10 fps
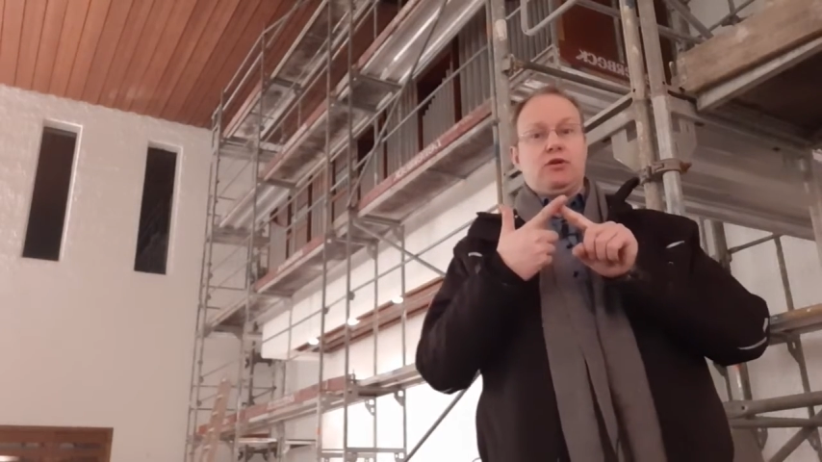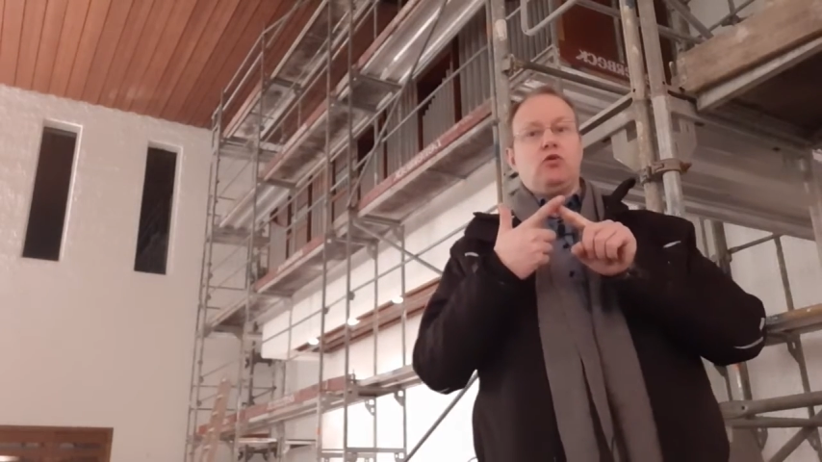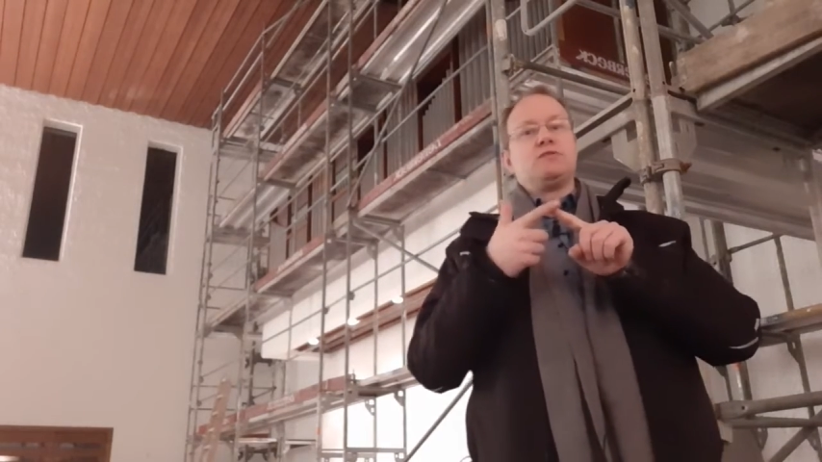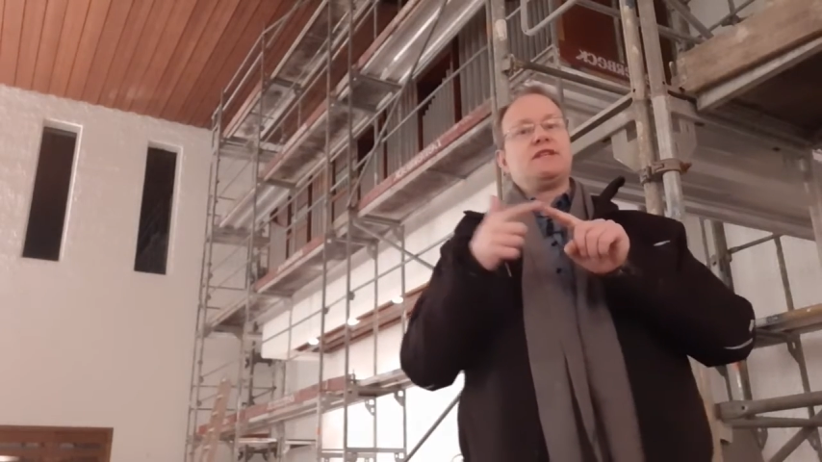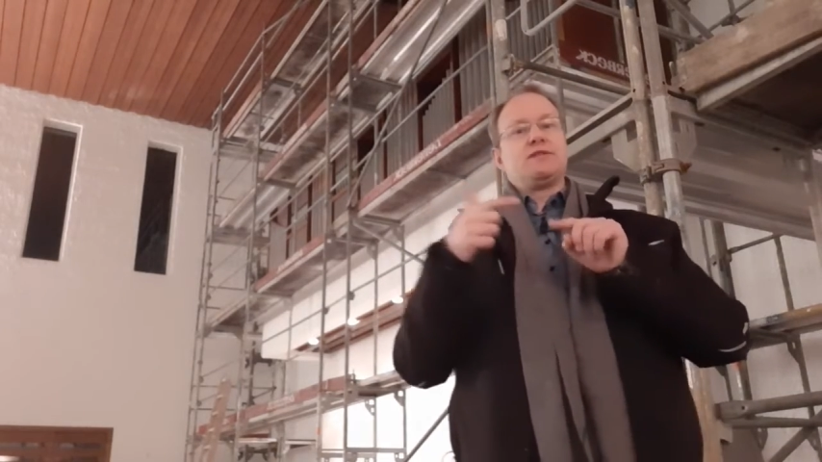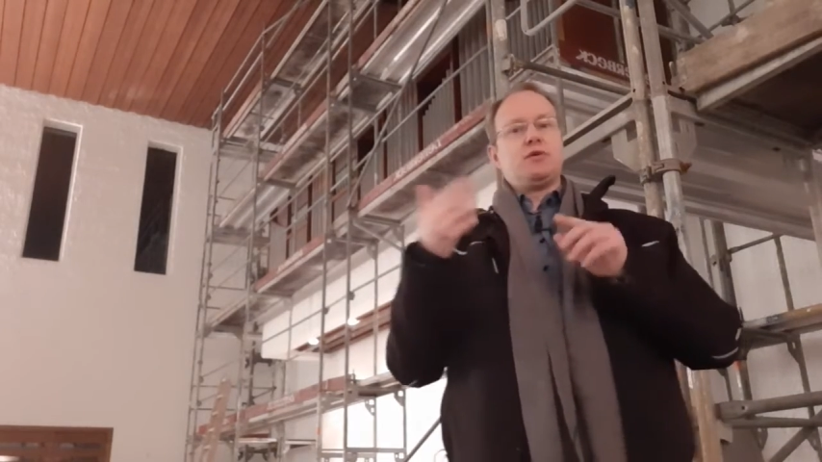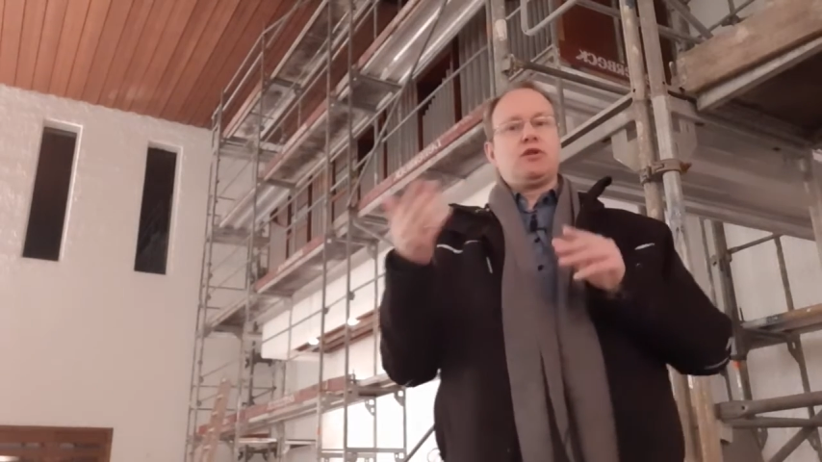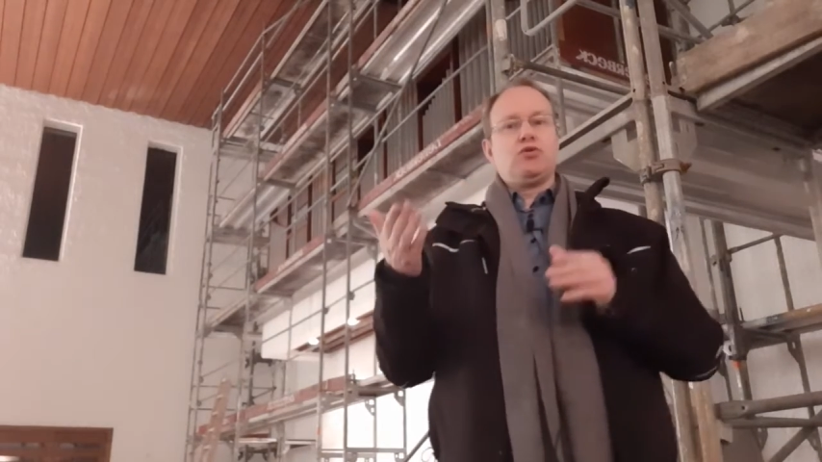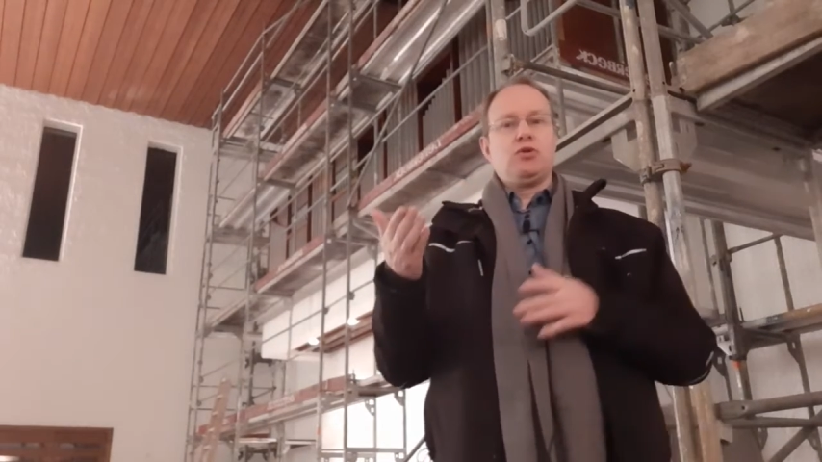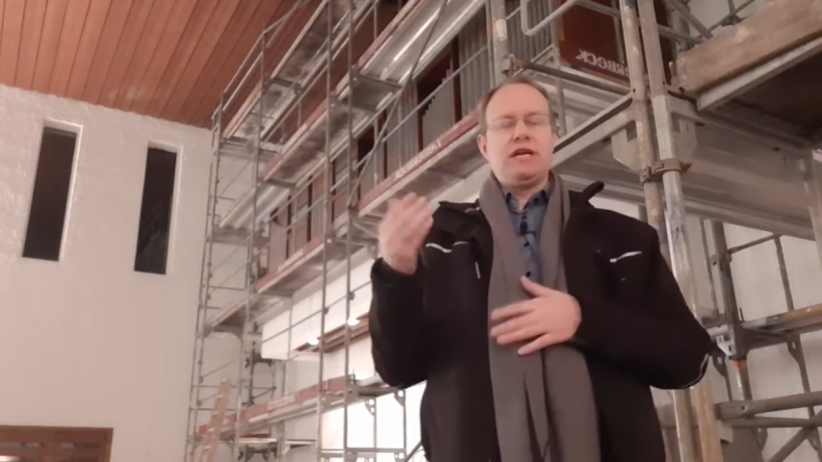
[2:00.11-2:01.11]
um sie zu
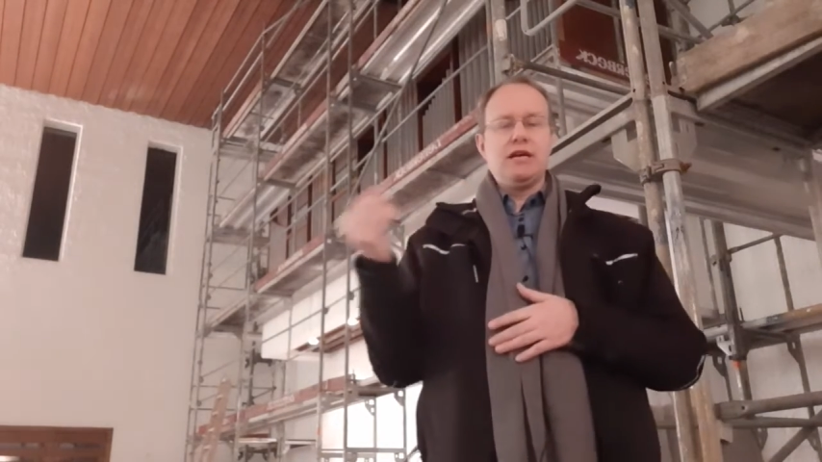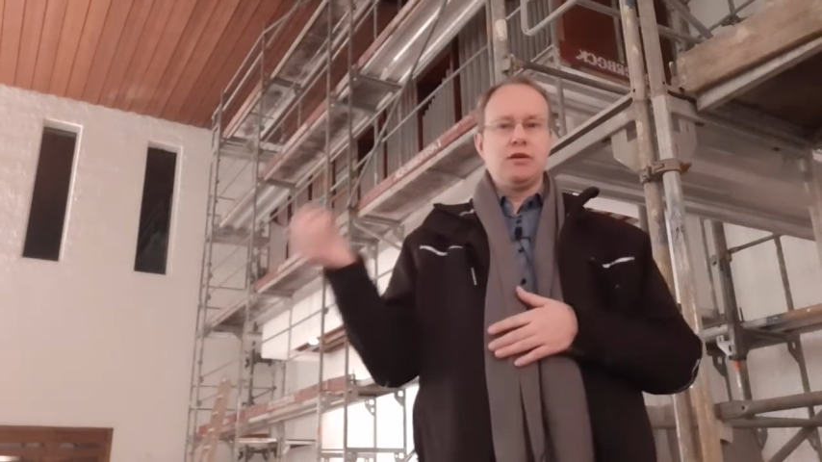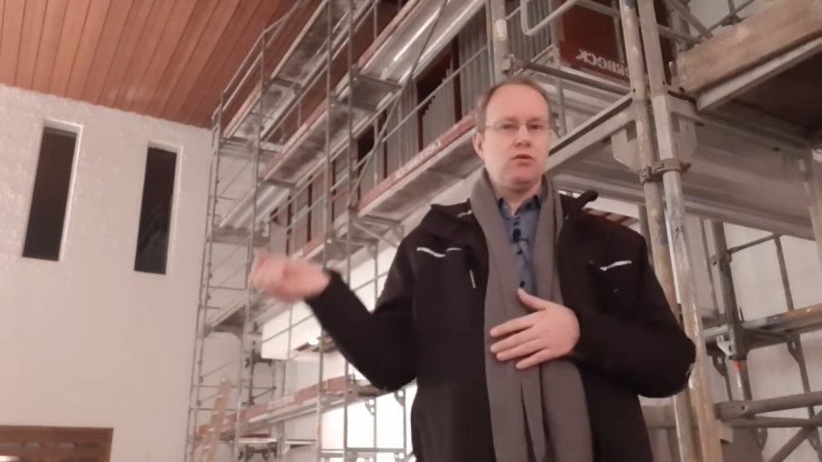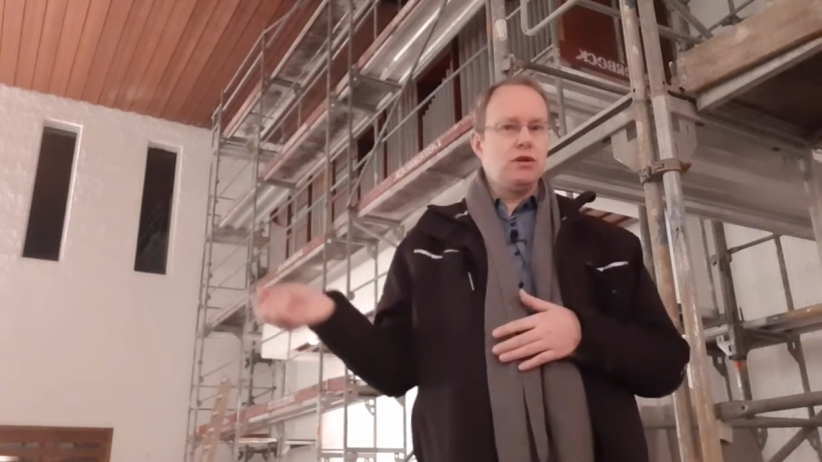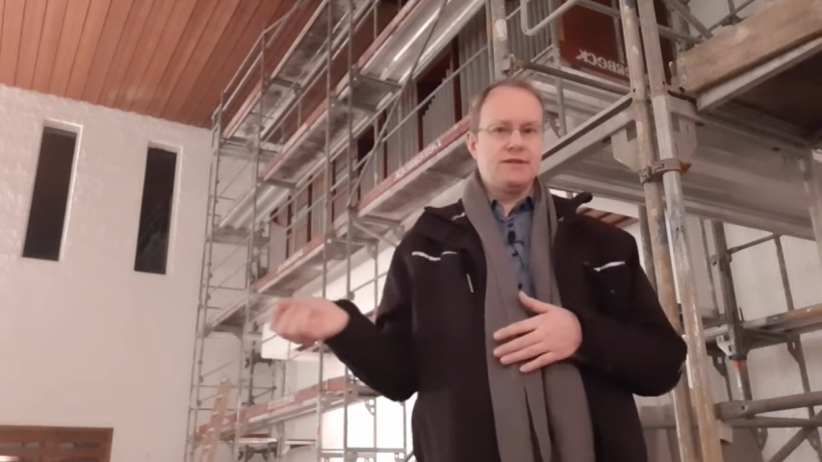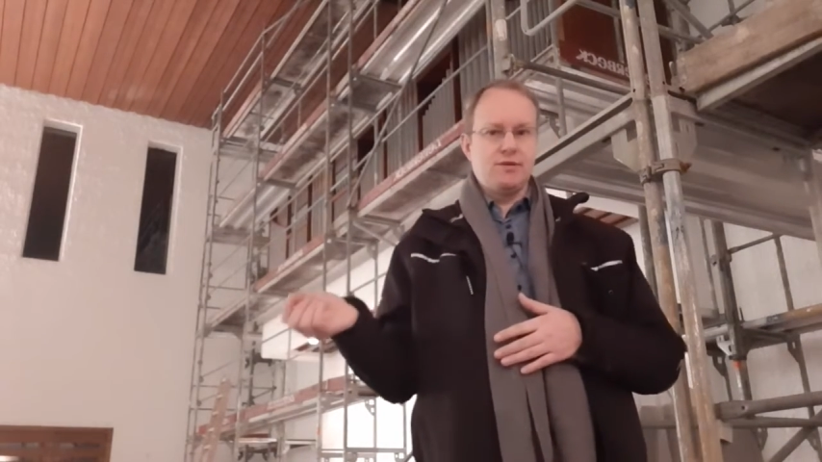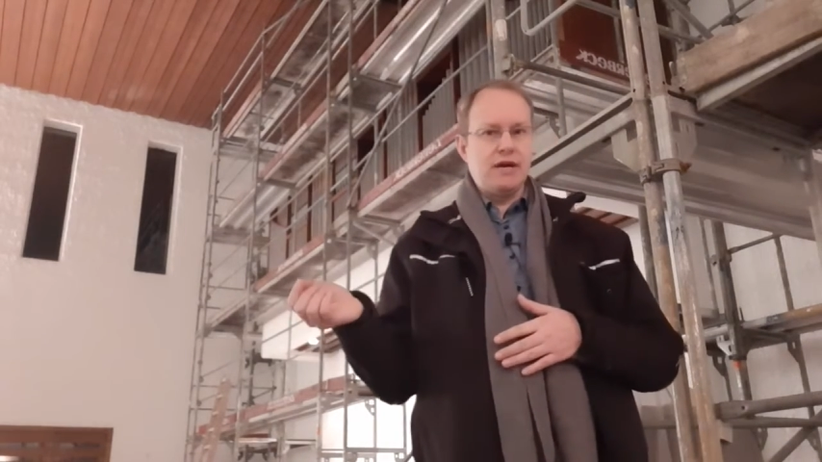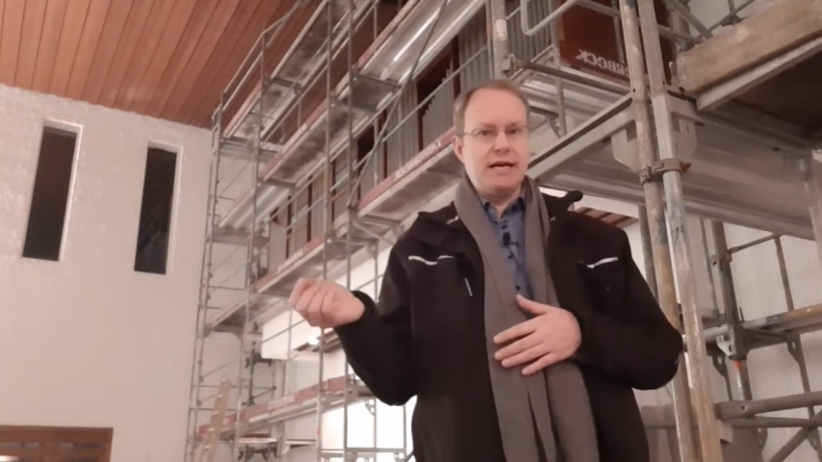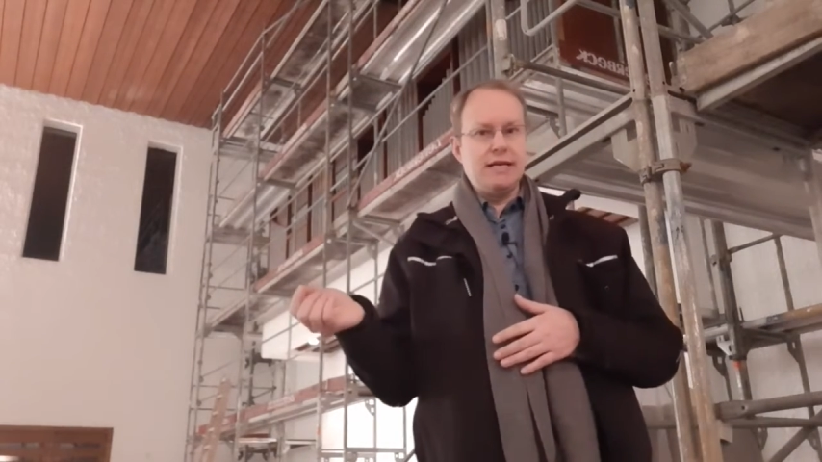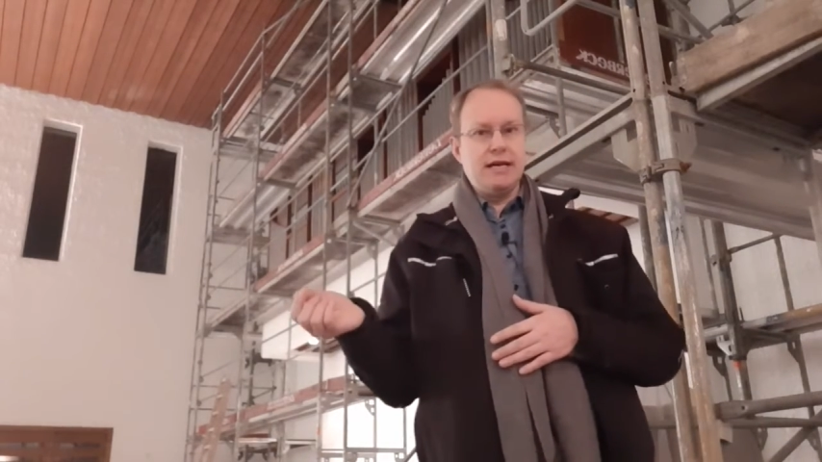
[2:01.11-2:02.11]
intonieren oder zu
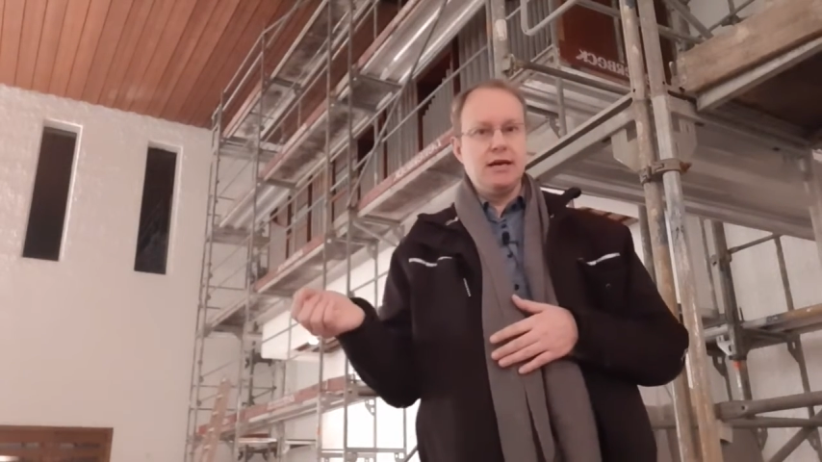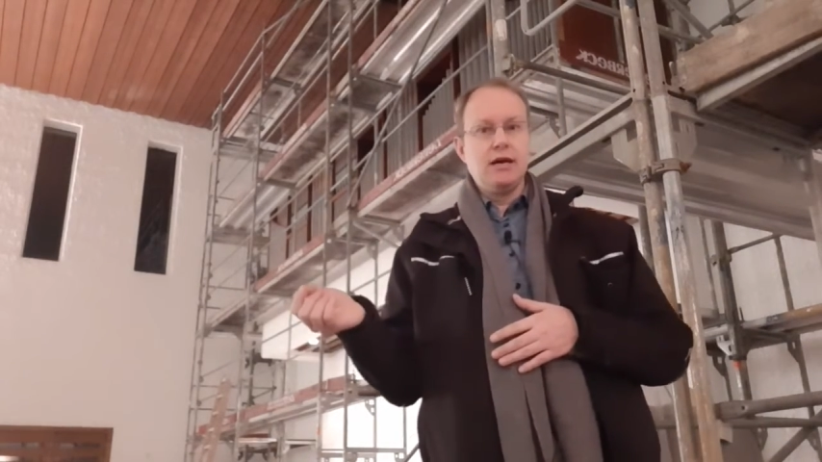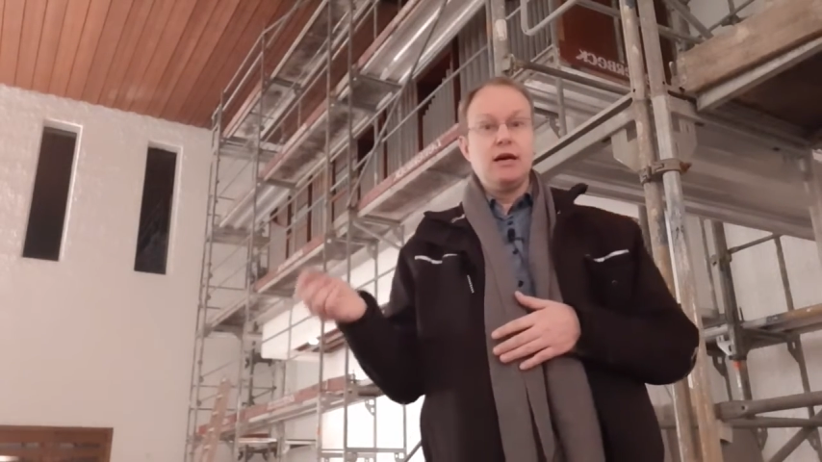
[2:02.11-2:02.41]
reinigen,